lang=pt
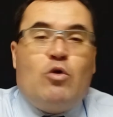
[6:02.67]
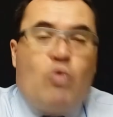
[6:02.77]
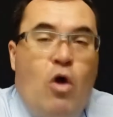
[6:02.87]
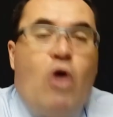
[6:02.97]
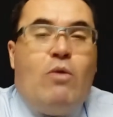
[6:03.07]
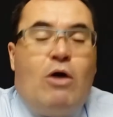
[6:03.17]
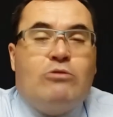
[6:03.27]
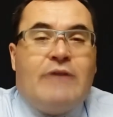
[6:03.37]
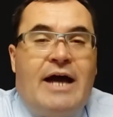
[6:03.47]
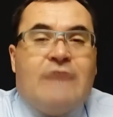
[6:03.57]

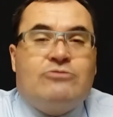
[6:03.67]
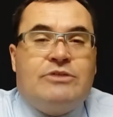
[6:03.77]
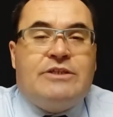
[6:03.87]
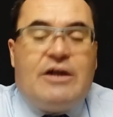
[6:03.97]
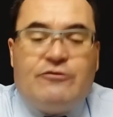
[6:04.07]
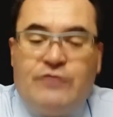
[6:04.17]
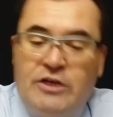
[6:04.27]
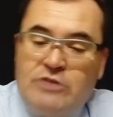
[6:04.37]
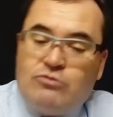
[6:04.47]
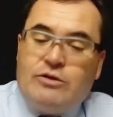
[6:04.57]
ficou ao lado de
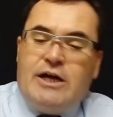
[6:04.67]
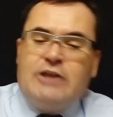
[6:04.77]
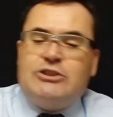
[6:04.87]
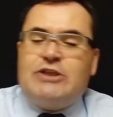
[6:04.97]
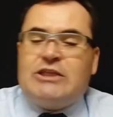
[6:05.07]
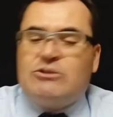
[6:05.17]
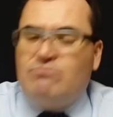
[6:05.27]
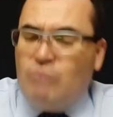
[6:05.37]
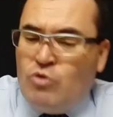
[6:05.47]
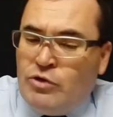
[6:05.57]
Davi durante
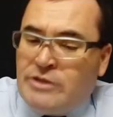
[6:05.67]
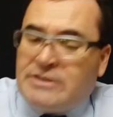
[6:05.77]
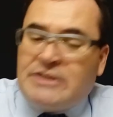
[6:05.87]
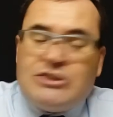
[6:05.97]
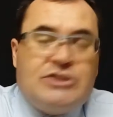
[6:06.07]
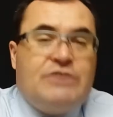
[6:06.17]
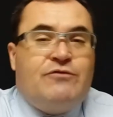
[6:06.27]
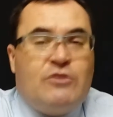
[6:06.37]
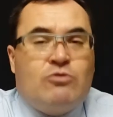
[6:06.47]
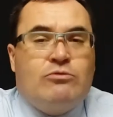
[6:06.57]
as muitas
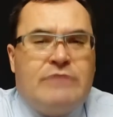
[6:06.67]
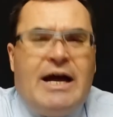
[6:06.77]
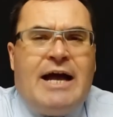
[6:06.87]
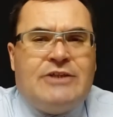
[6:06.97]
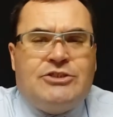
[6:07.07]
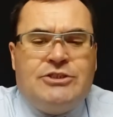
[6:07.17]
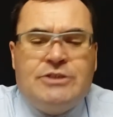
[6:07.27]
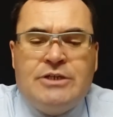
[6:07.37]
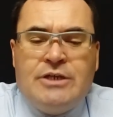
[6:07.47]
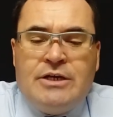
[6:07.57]

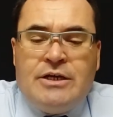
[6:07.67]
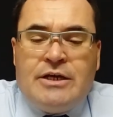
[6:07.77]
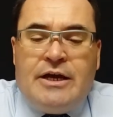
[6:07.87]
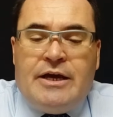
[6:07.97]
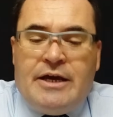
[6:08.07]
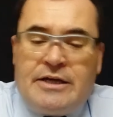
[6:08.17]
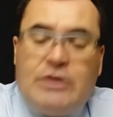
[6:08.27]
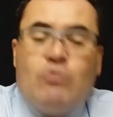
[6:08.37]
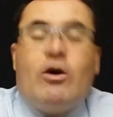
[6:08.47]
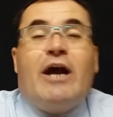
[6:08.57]
dificuldades
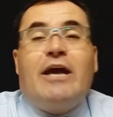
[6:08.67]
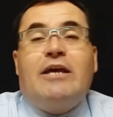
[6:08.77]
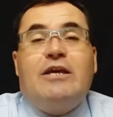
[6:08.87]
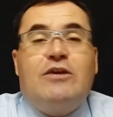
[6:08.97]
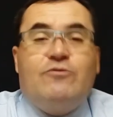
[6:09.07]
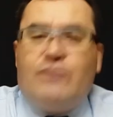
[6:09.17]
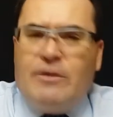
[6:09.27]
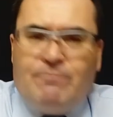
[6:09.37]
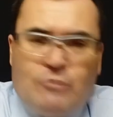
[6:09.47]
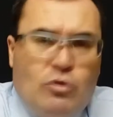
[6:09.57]
é, que o rei
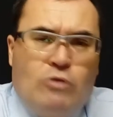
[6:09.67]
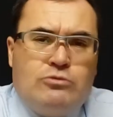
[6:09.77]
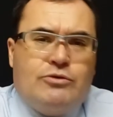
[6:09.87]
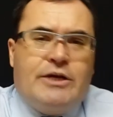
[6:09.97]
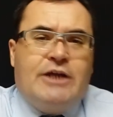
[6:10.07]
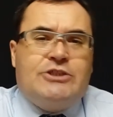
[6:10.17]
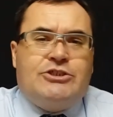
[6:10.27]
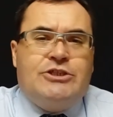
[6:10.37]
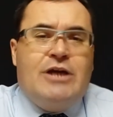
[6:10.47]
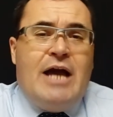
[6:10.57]
enfrentou
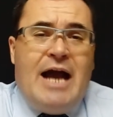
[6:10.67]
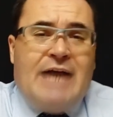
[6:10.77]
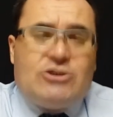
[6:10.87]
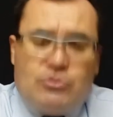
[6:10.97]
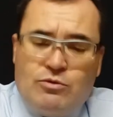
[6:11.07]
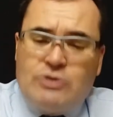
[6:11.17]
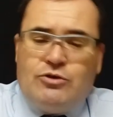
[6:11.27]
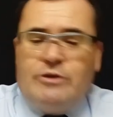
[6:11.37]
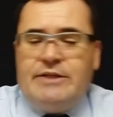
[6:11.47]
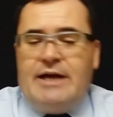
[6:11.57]
durante a
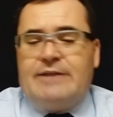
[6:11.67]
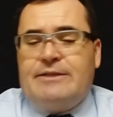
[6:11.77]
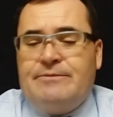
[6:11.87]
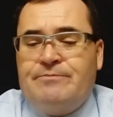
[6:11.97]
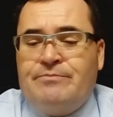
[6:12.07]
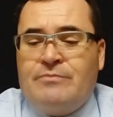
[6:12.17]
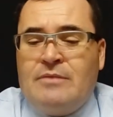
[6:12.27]
sua jornada.